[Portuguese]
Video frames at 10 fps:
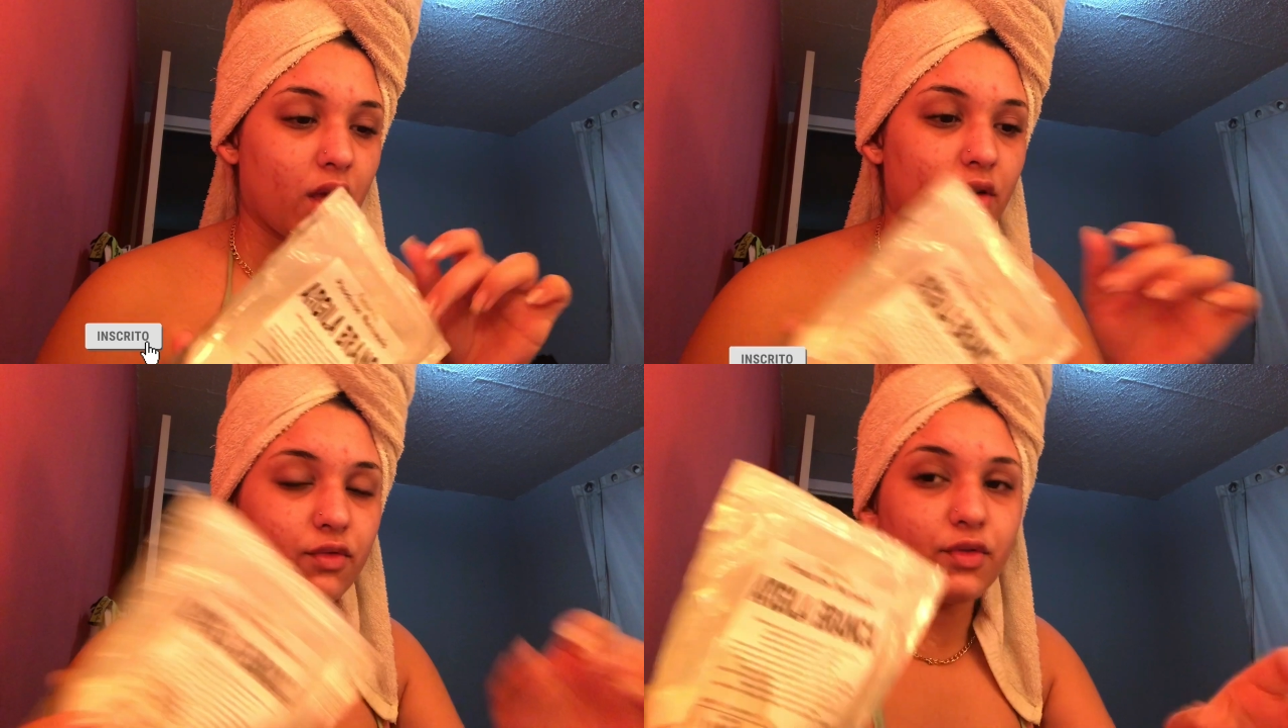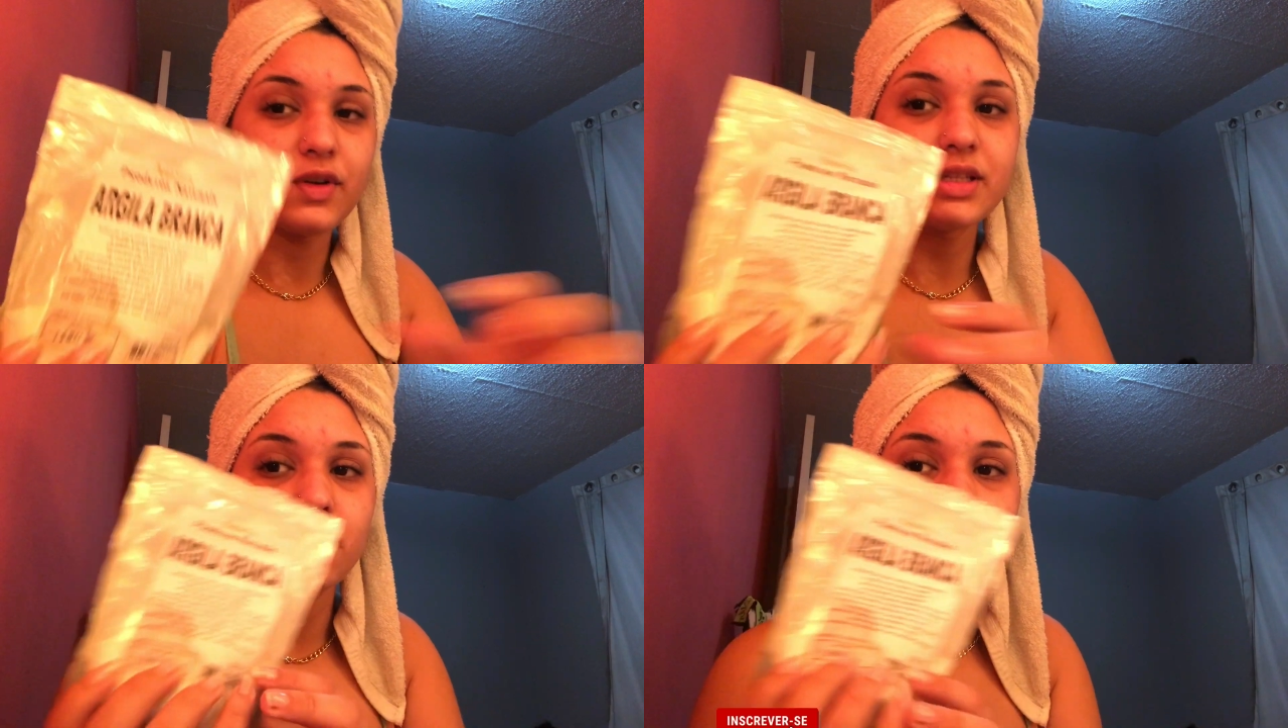eu vou
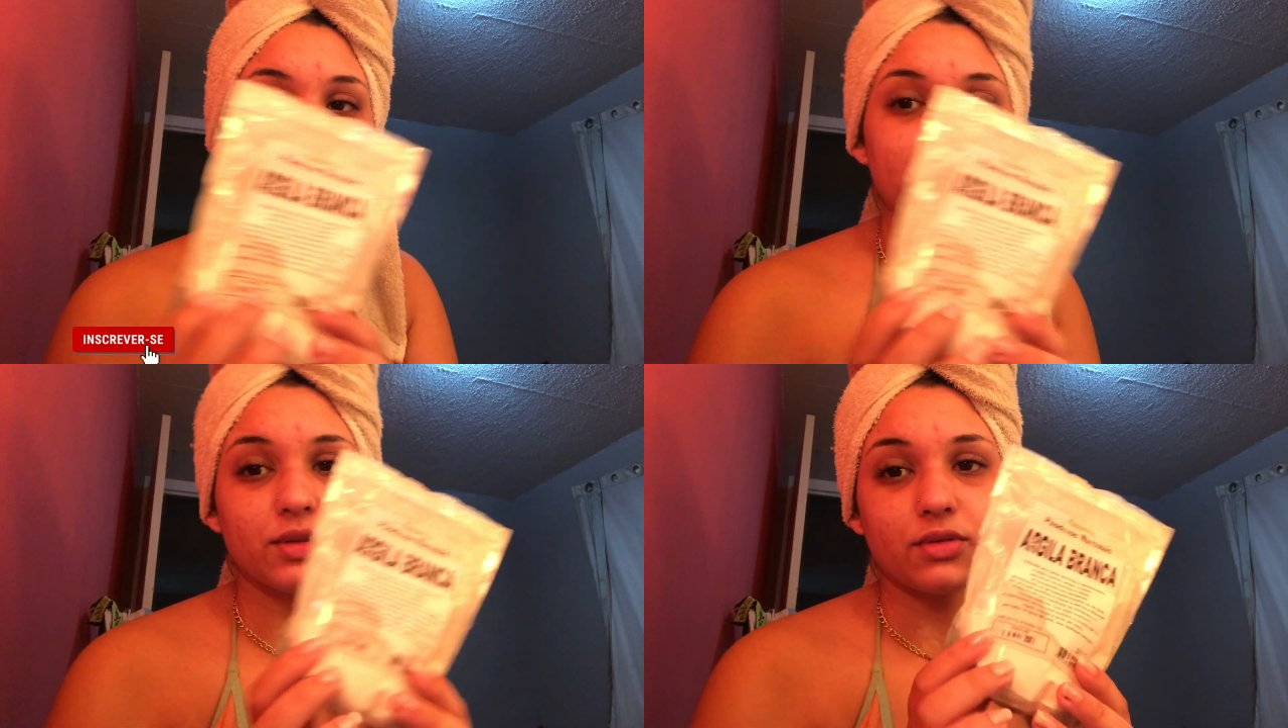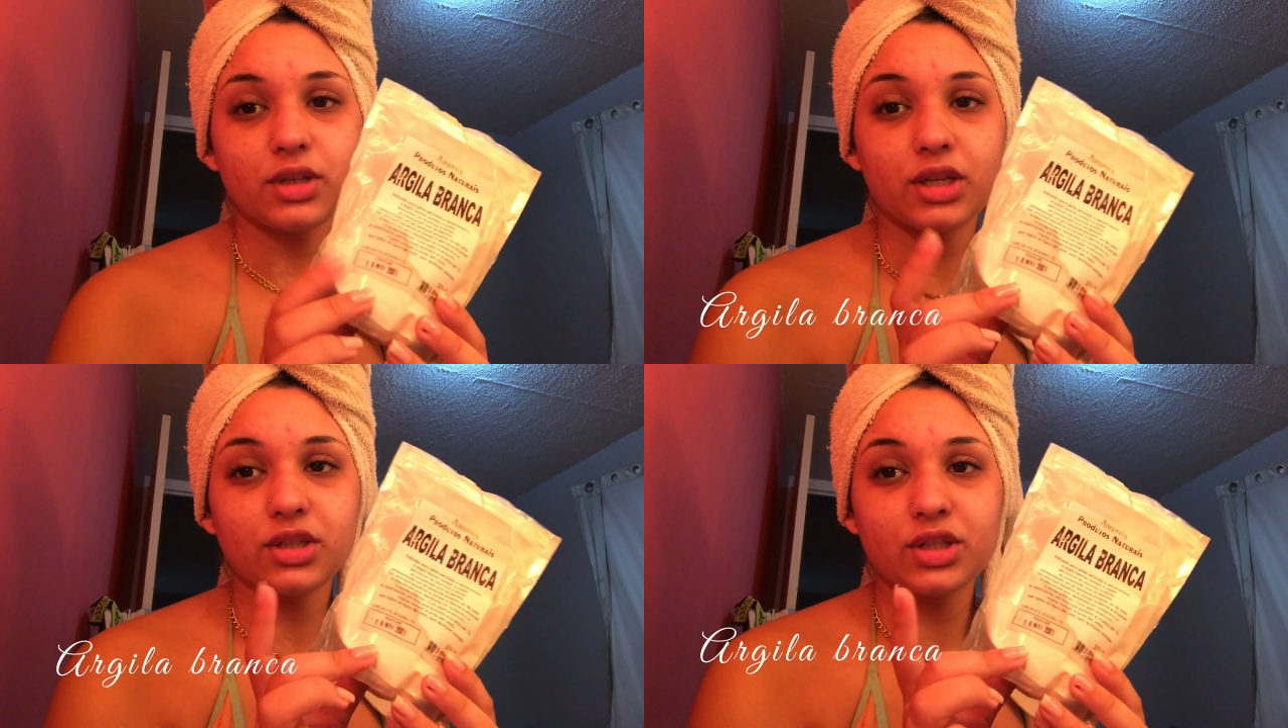fazer uma
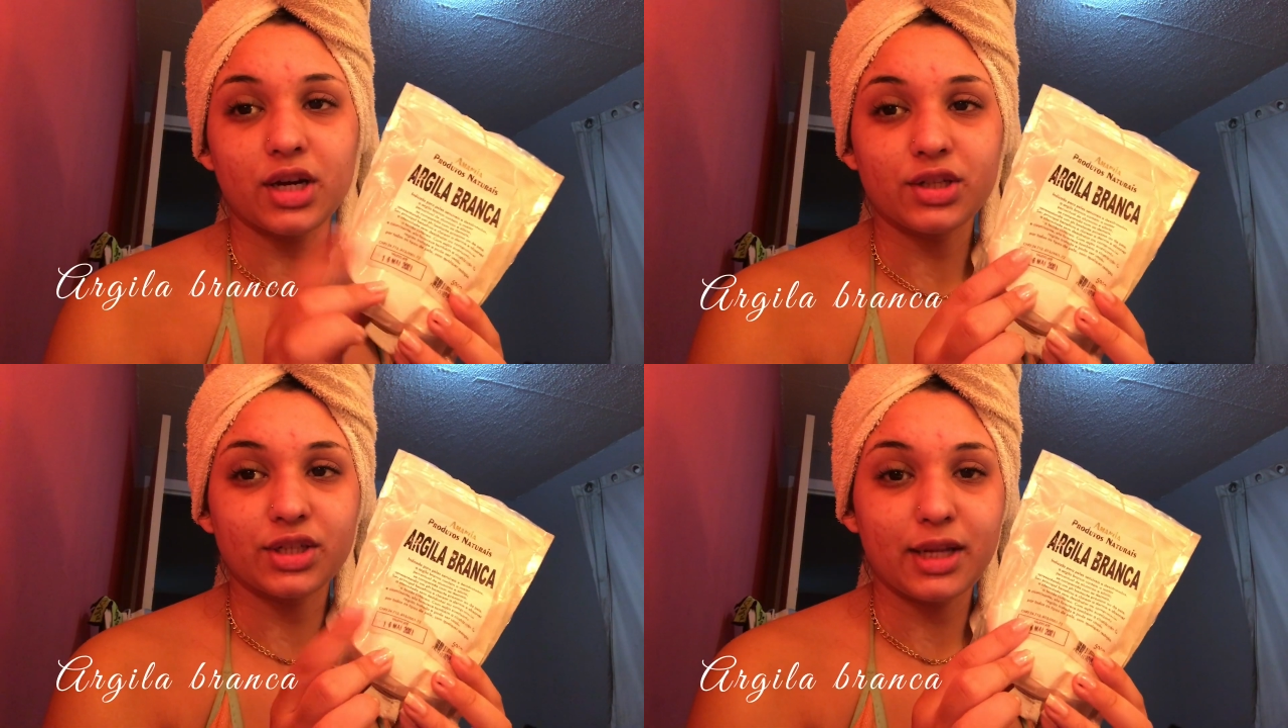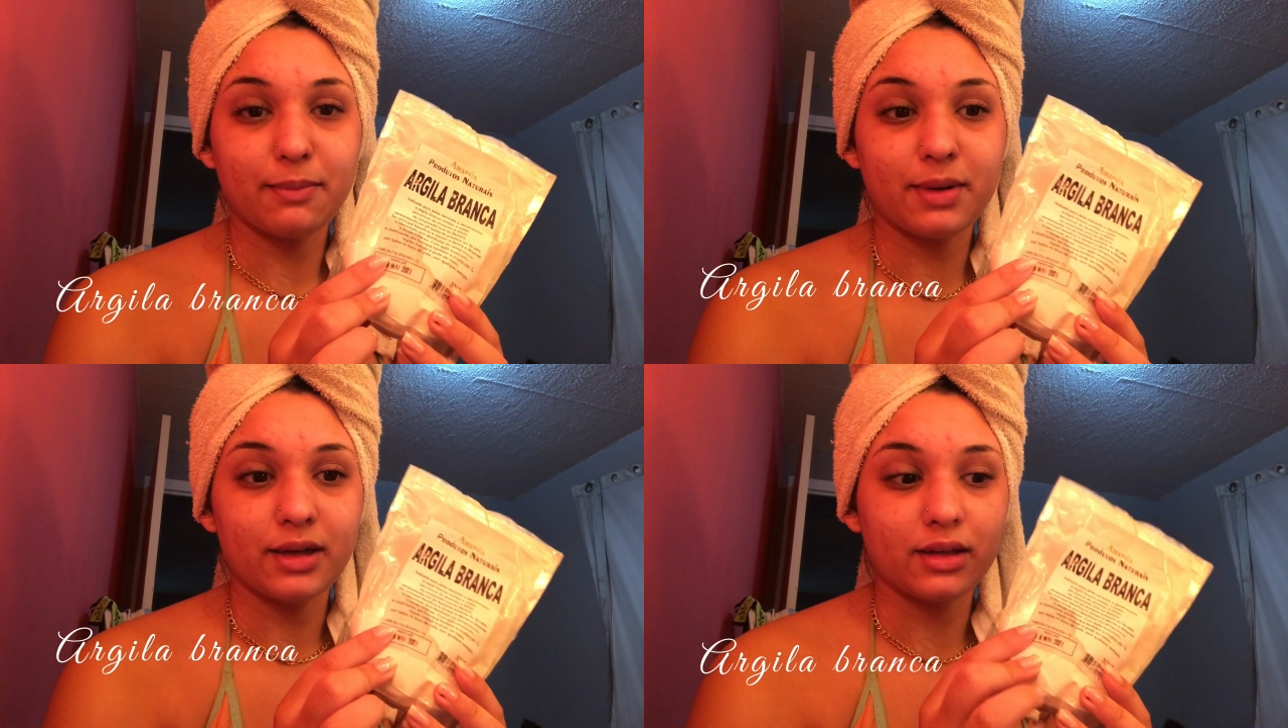misturinha de argila
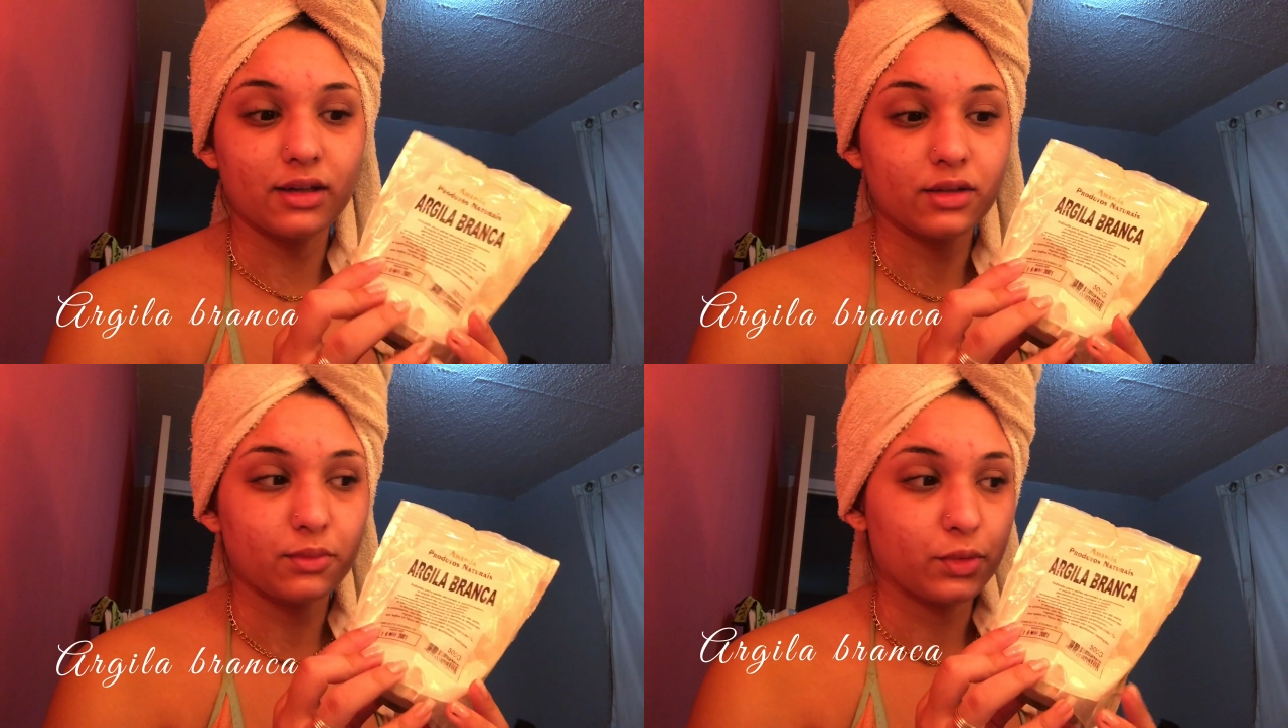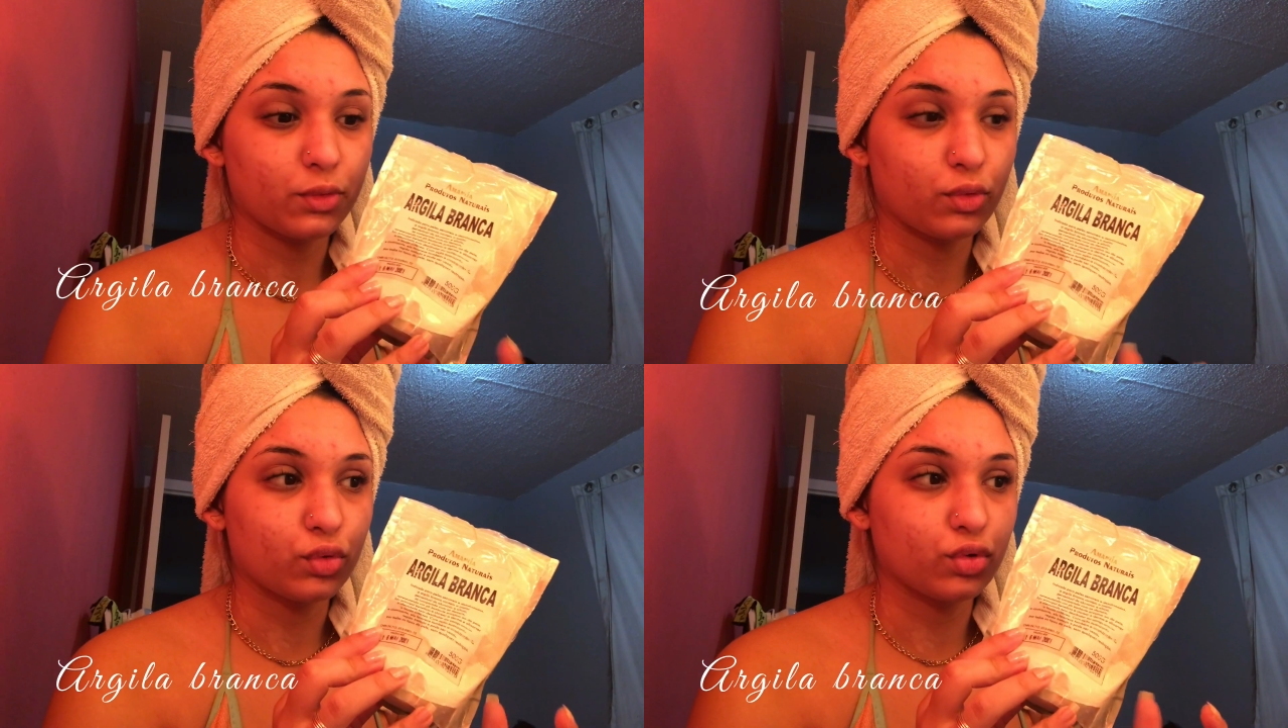branca no meu
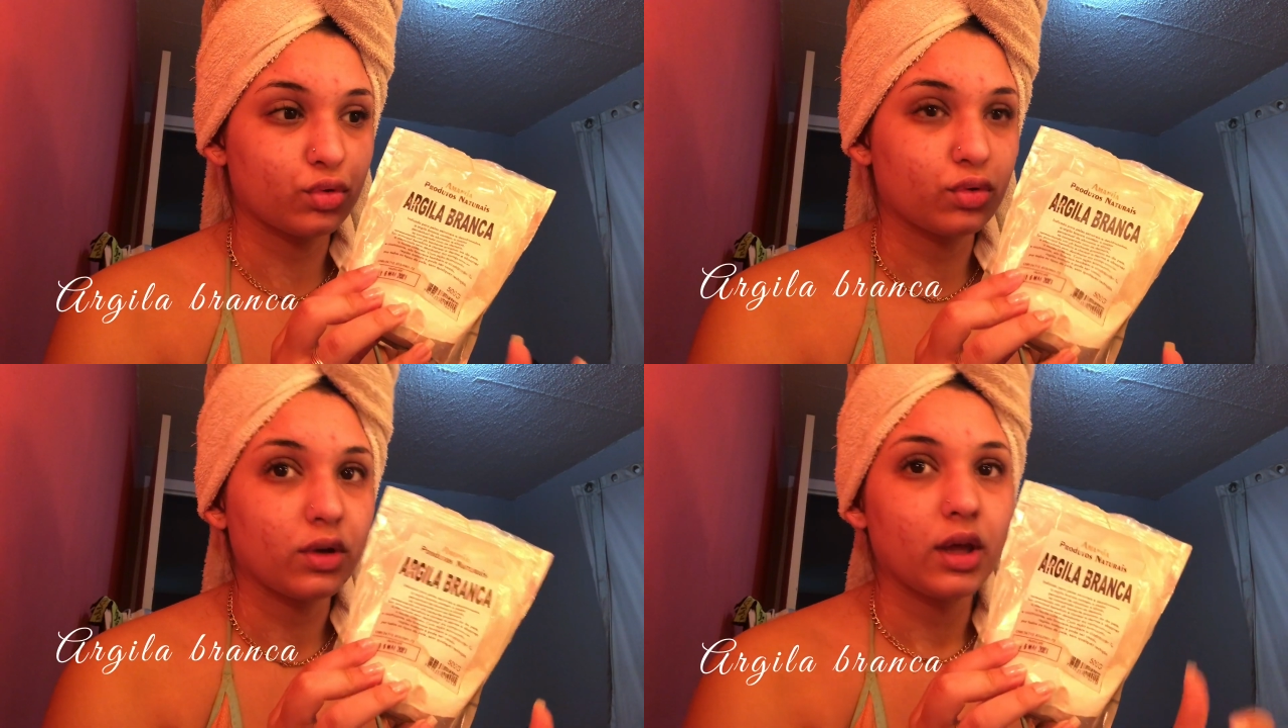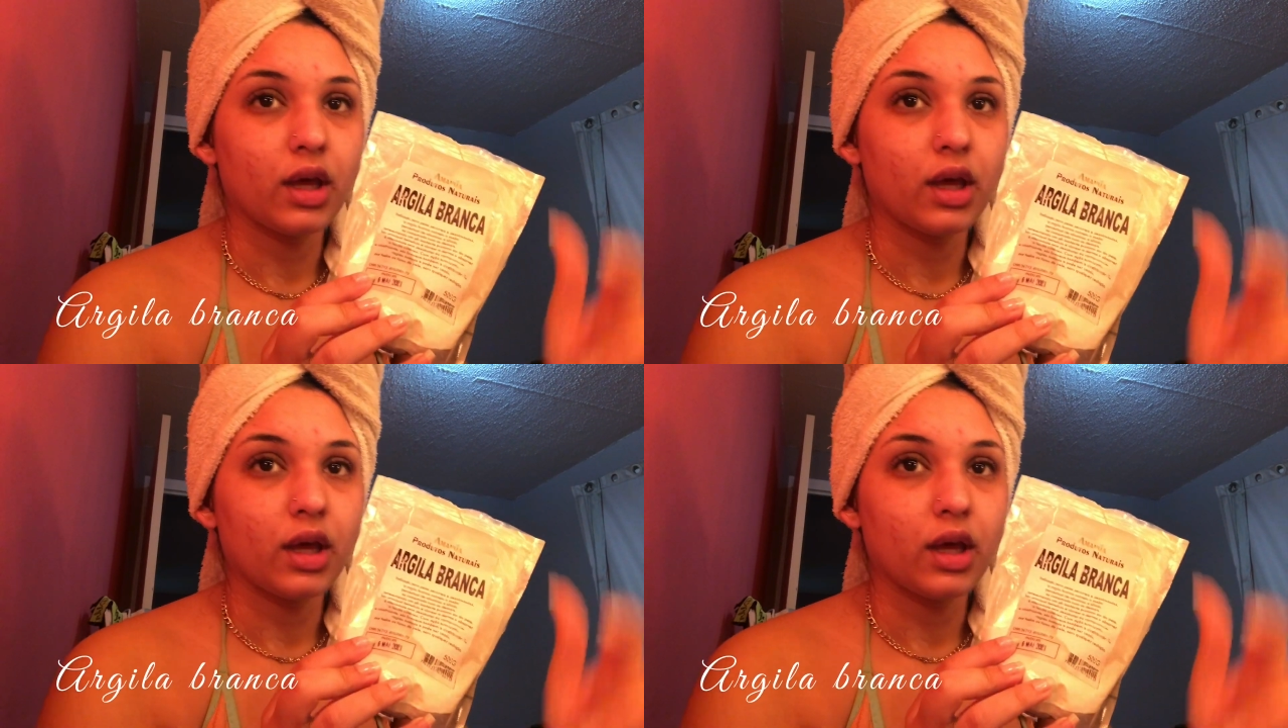rosto.